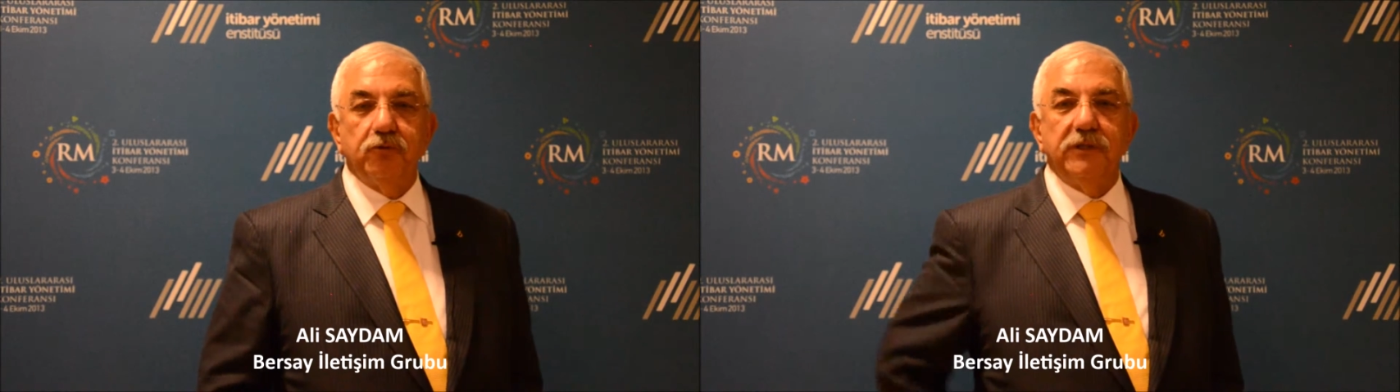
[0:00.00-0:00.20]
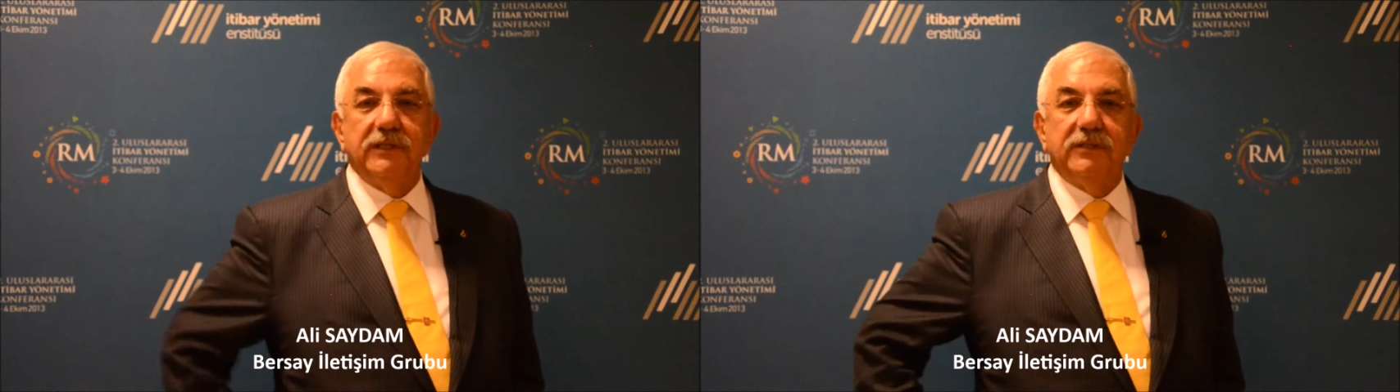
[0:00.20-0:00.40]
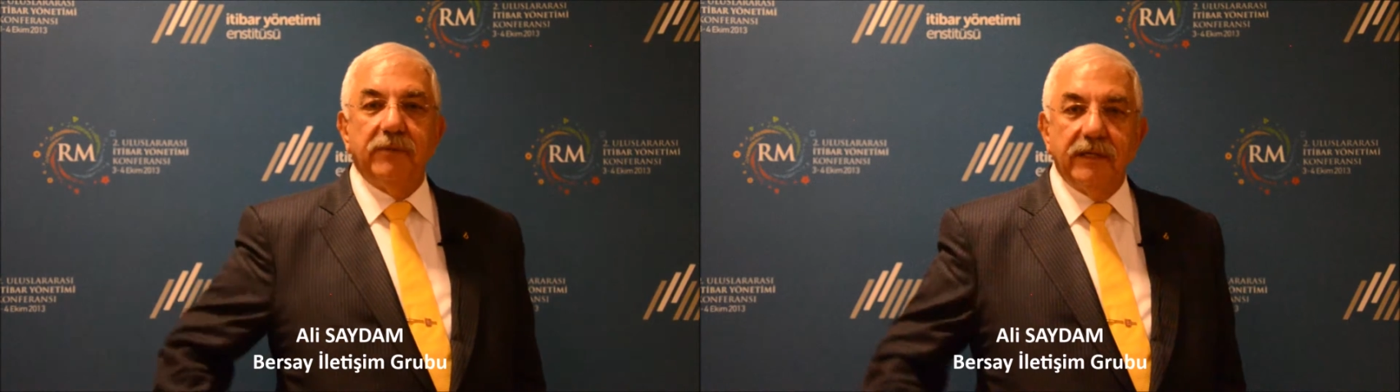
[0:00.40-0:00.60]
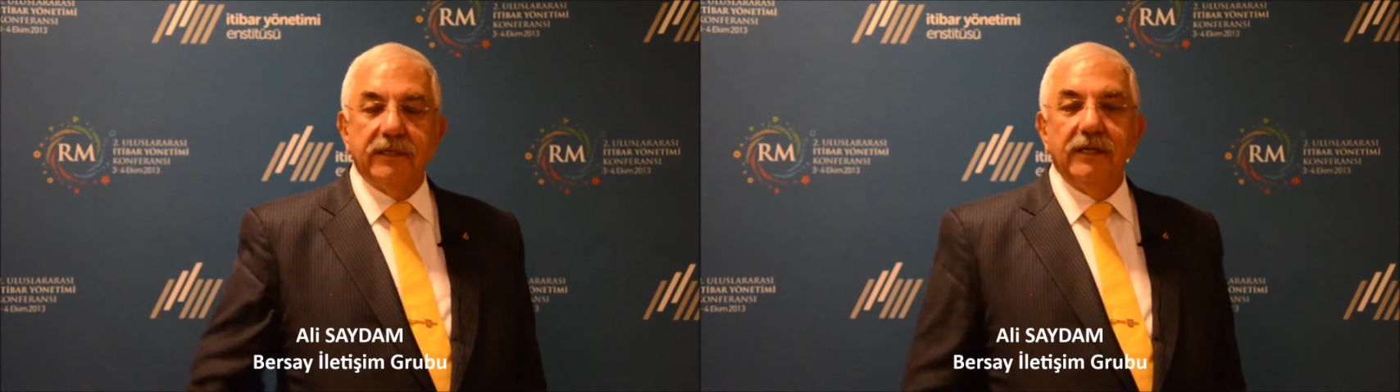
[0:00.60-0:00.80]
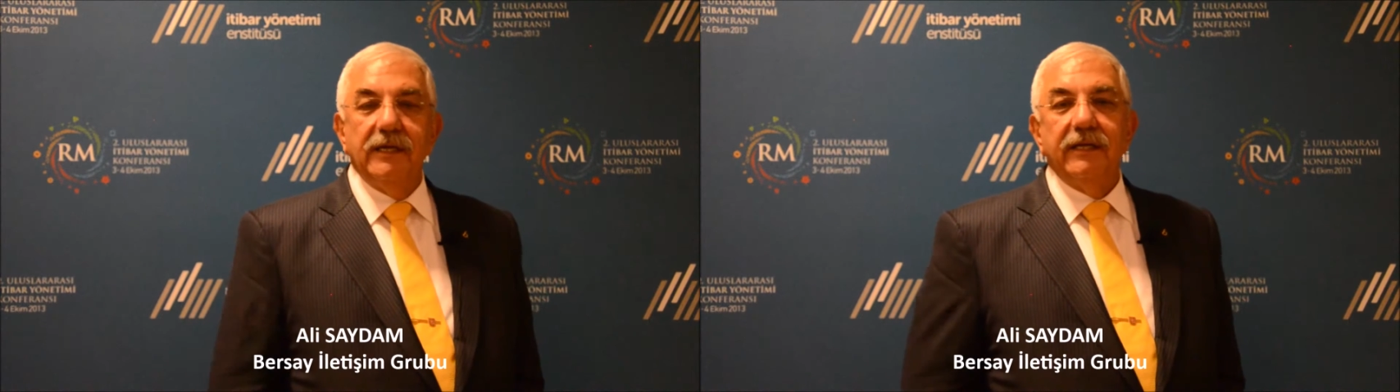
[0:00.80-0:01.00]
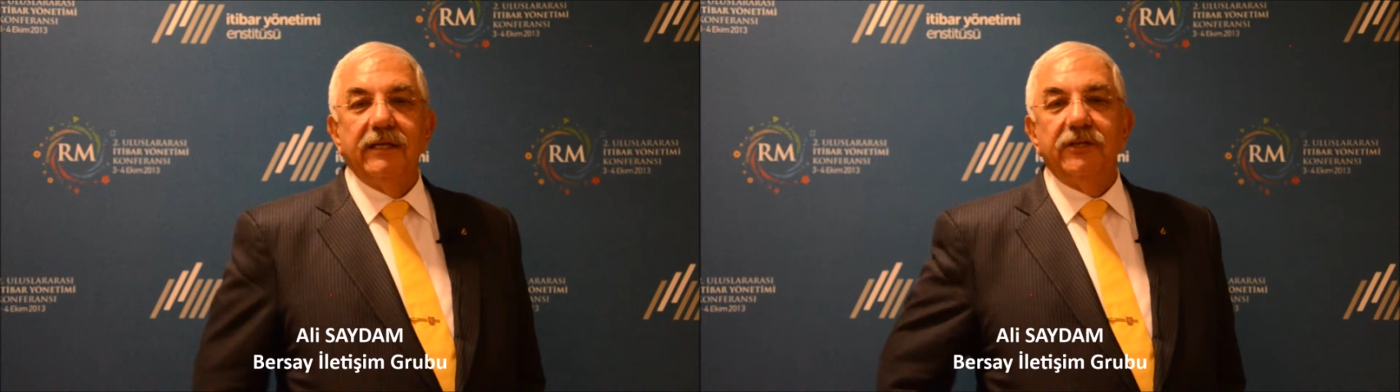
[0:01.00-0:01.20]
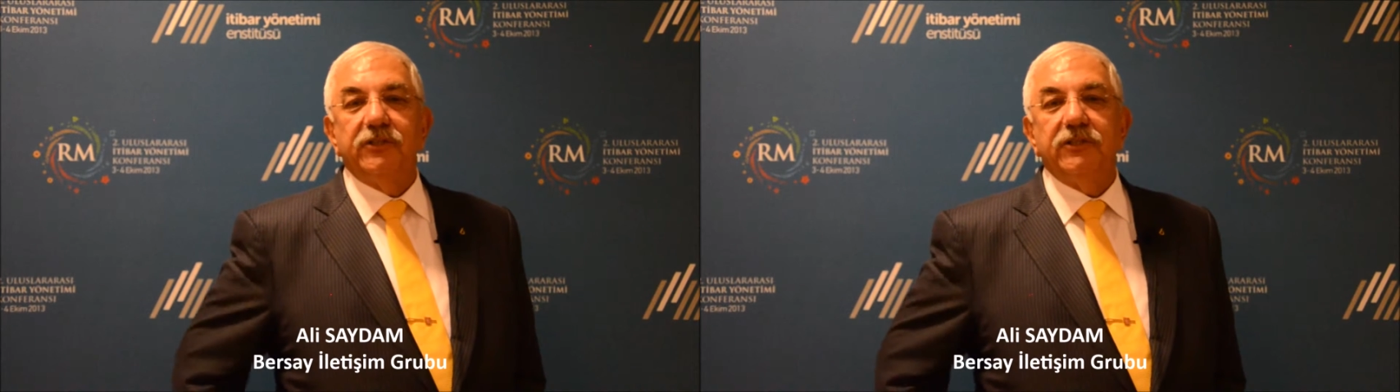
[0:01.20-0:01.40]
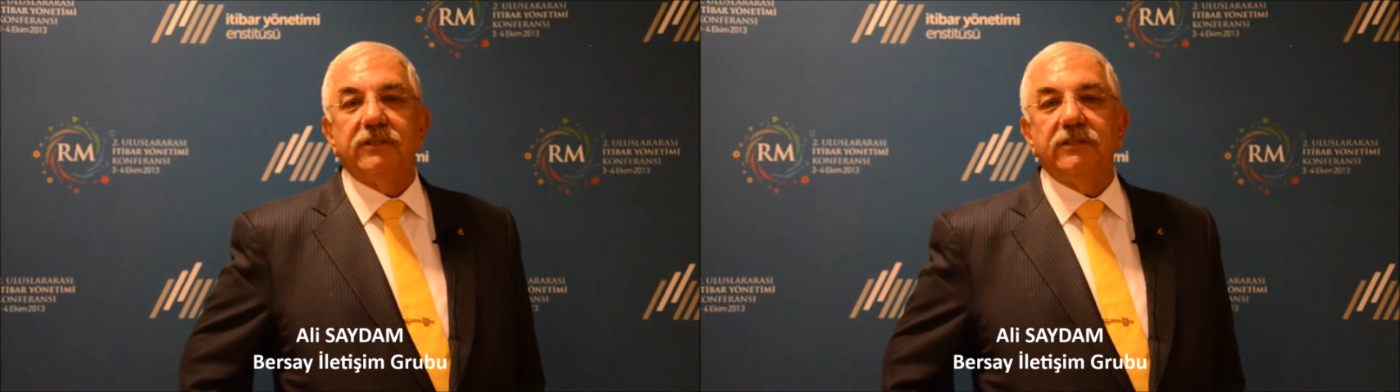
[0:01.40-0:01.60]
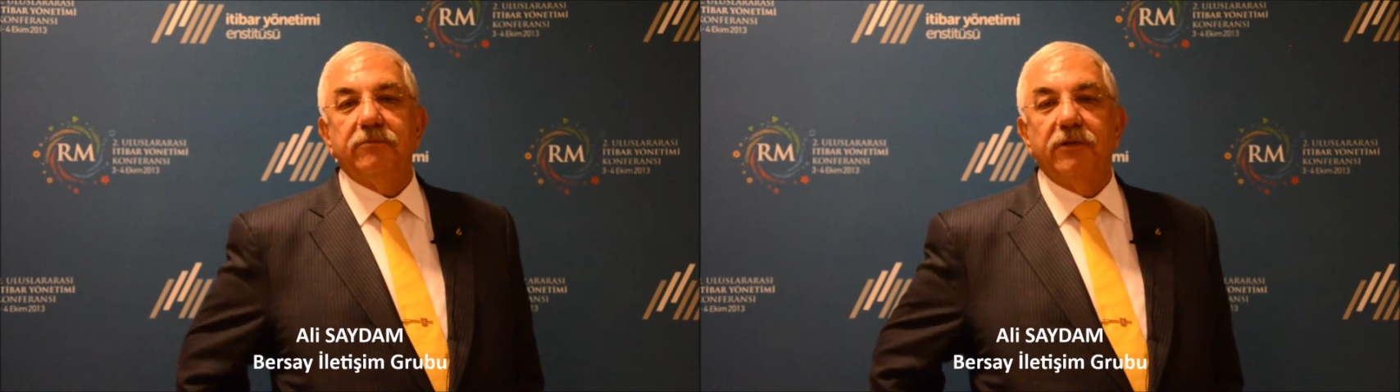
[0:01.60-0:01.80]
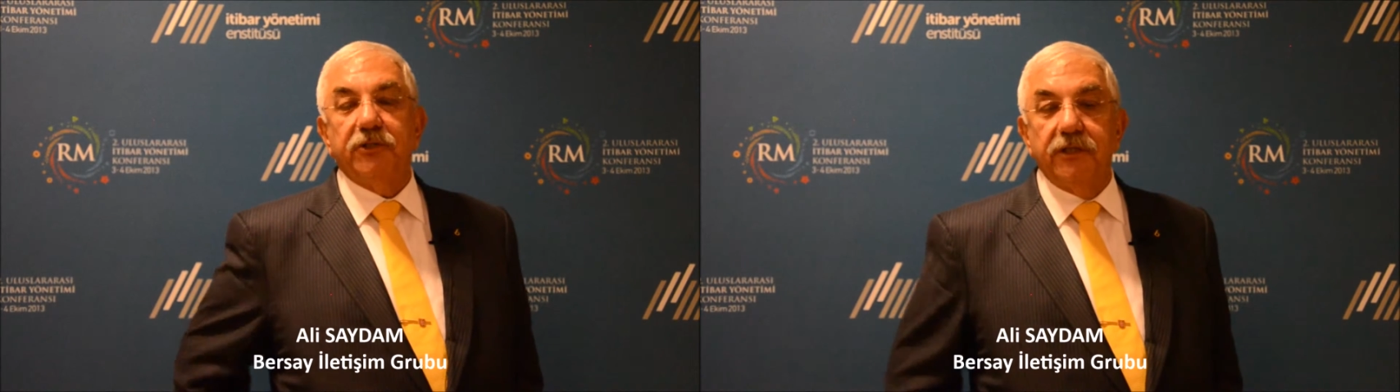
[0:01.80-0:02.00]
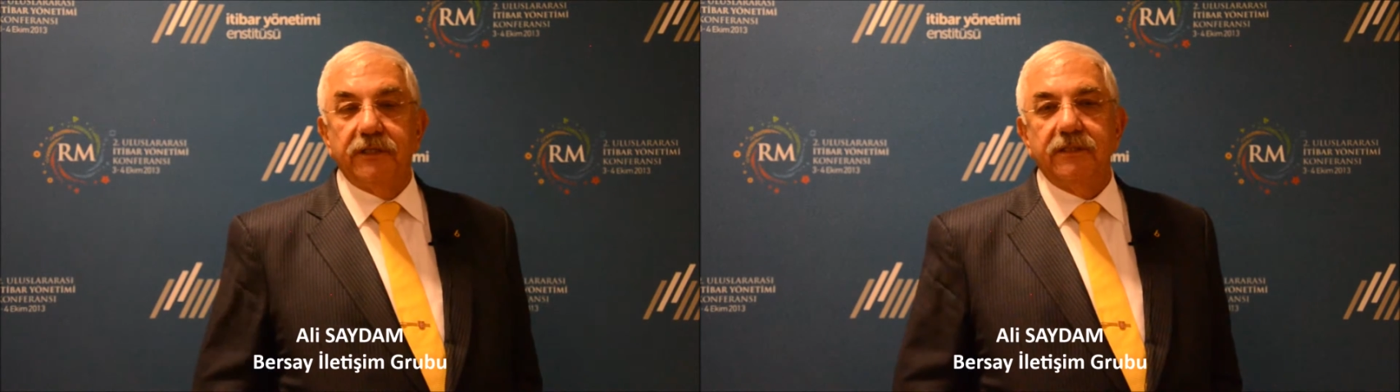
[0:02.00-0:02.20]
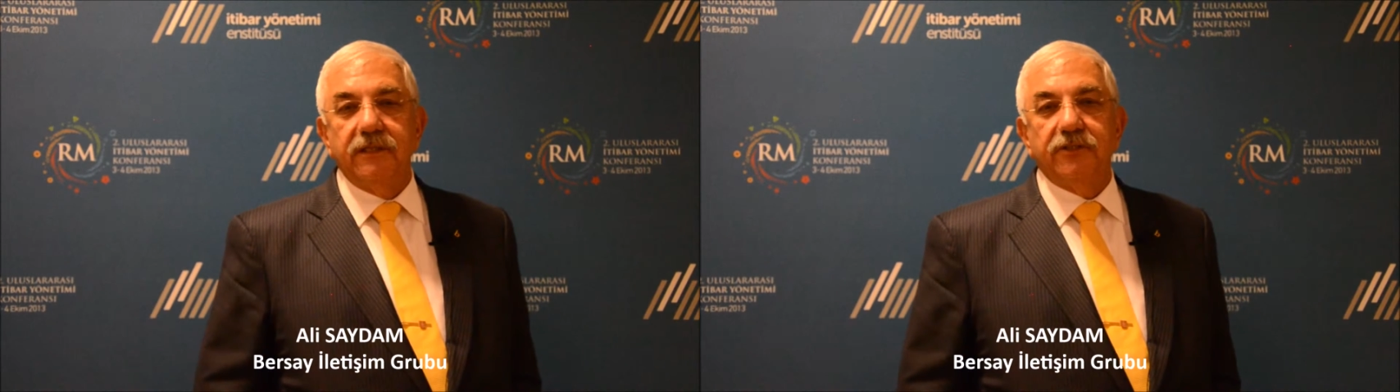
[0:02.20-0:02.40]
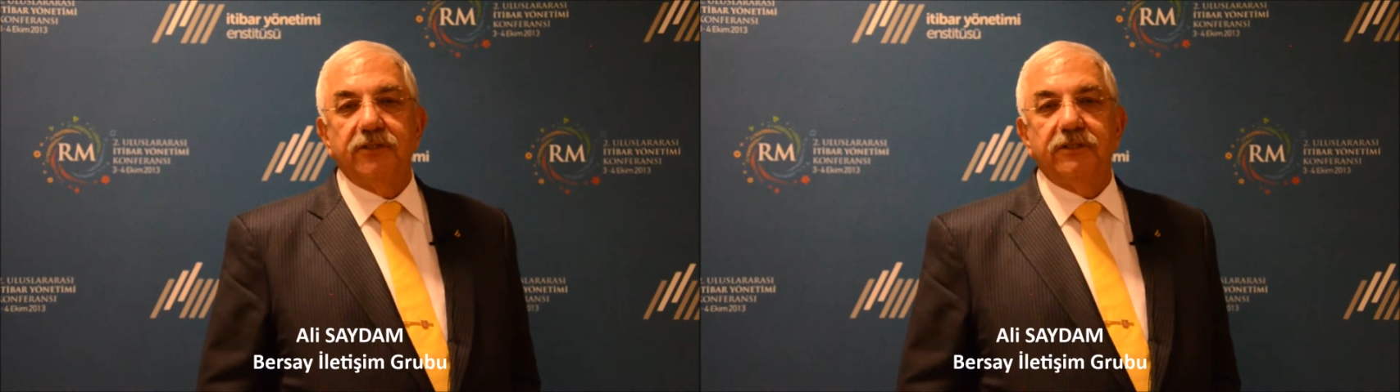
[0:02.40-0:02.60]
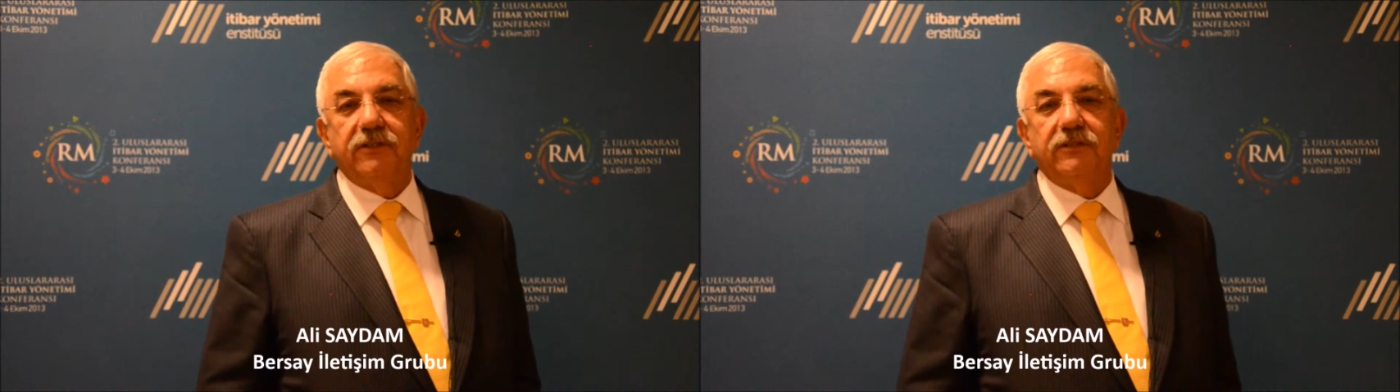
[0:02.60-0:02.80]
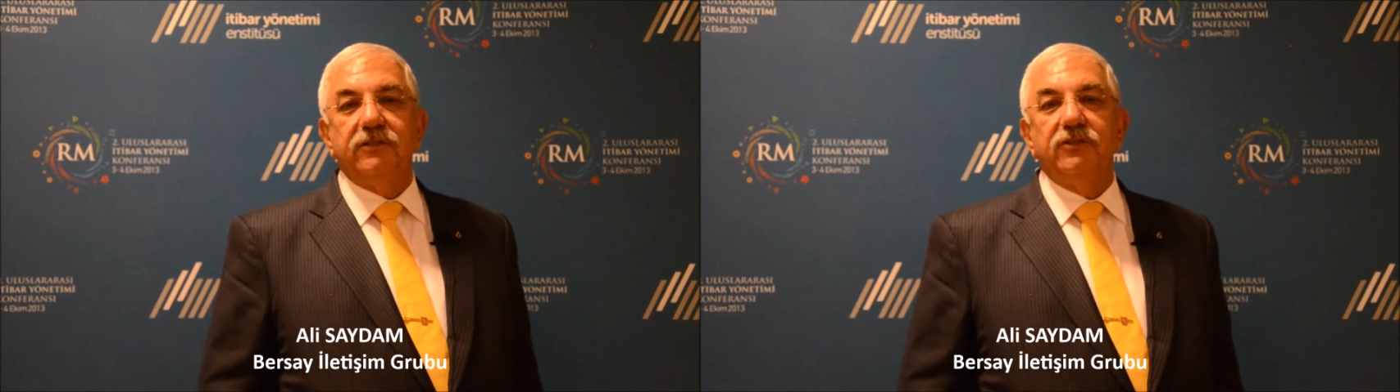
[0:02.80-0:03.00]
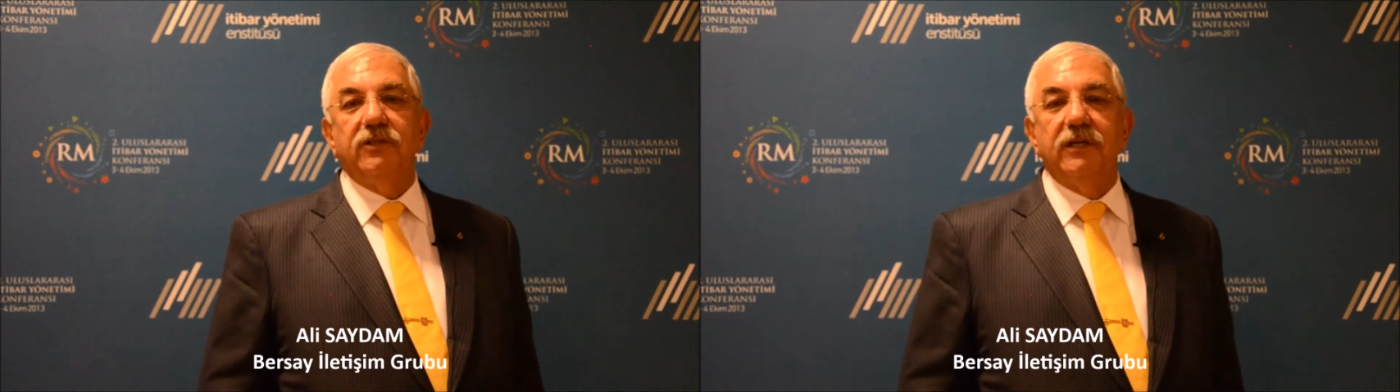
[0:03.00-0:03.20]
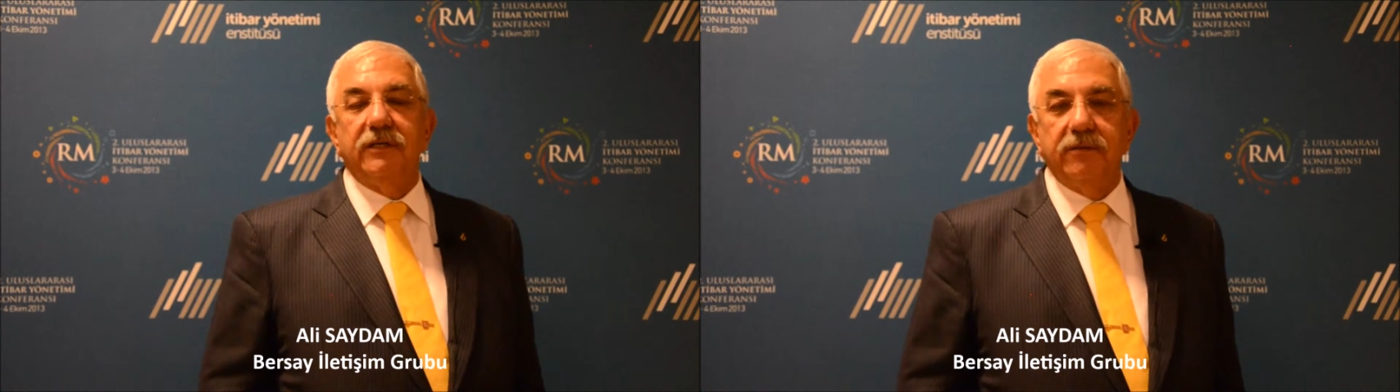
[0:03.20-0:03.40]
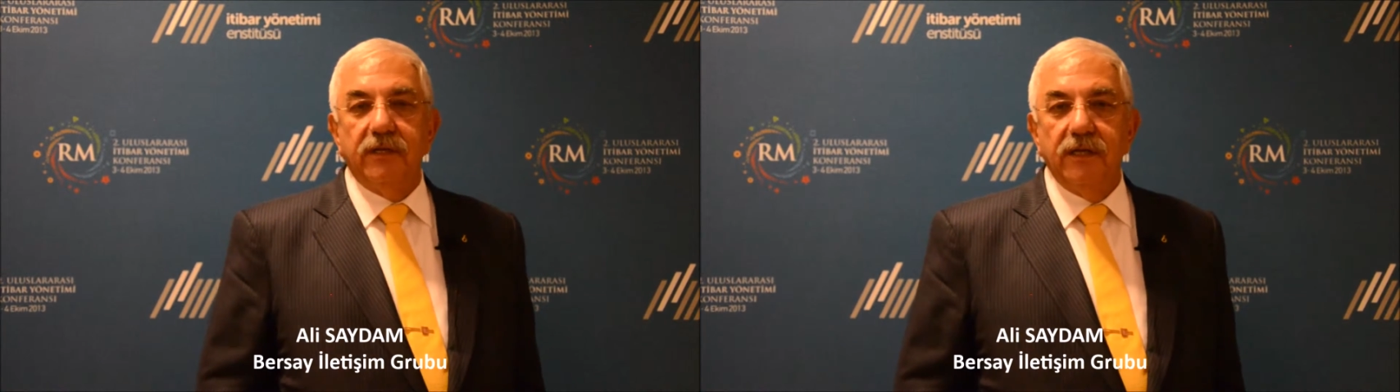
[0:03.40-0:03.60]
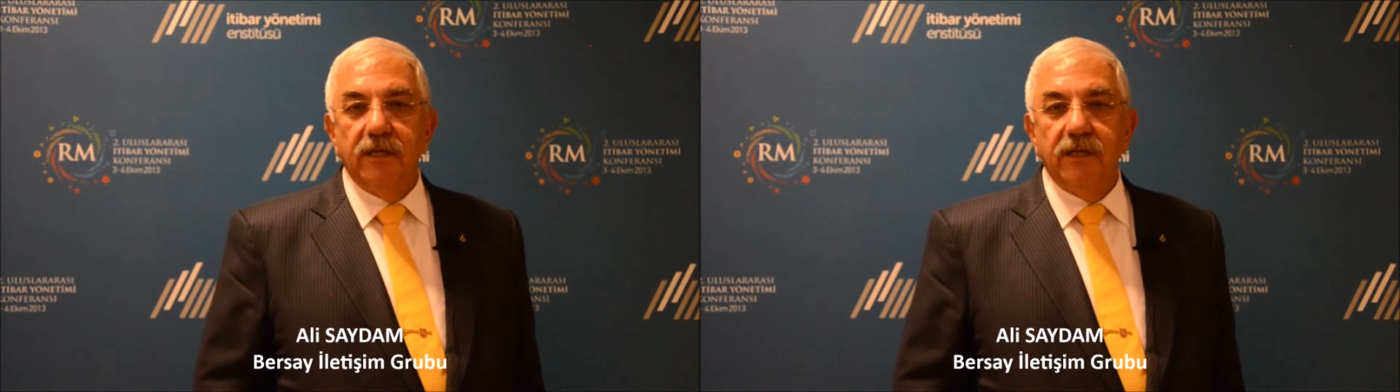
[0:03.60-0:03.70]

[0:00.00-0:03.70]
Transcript: Çünkü itibar eşittir başarı, eşittir ticari